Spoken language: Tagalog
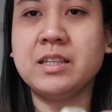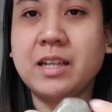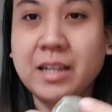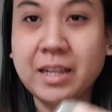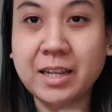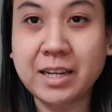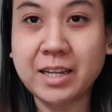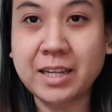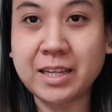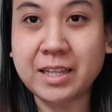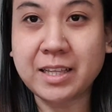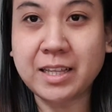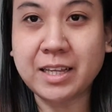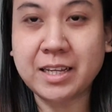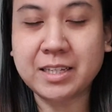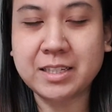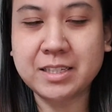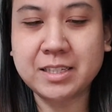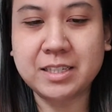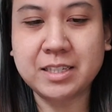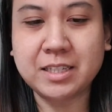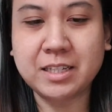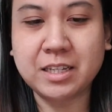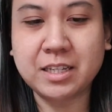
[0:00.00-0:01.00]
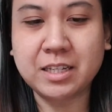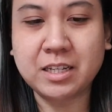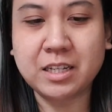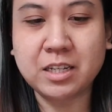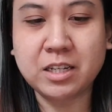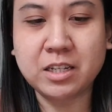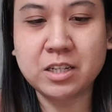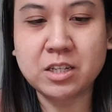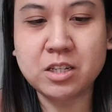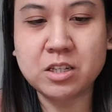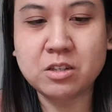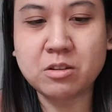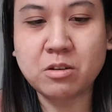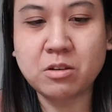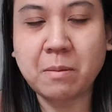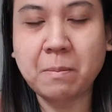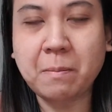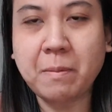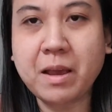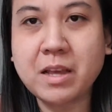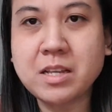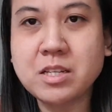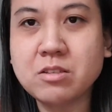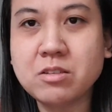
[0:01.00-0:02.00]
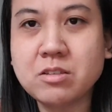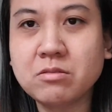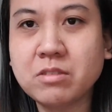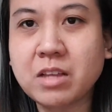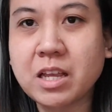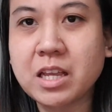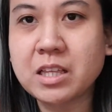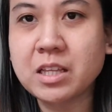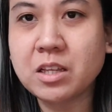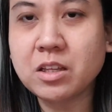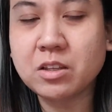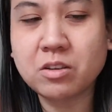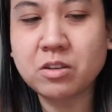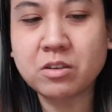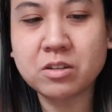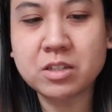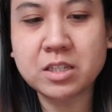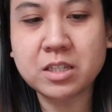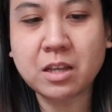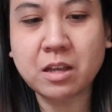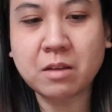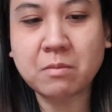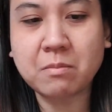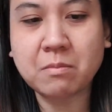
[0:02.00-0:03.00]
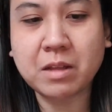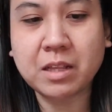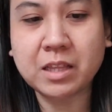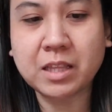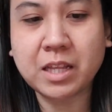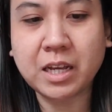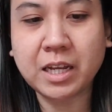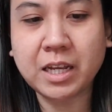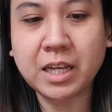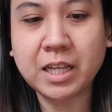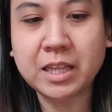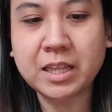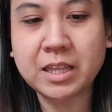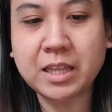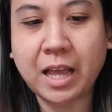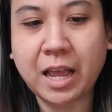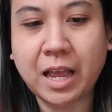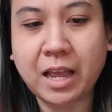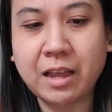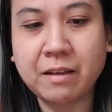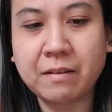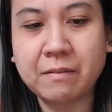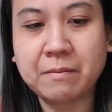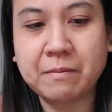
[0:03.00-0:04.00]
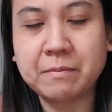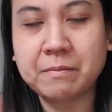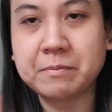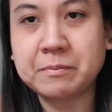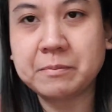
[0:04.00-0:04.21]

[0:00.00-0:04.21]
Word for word: nililinis. So, ipasok natin to sa bandang gitna.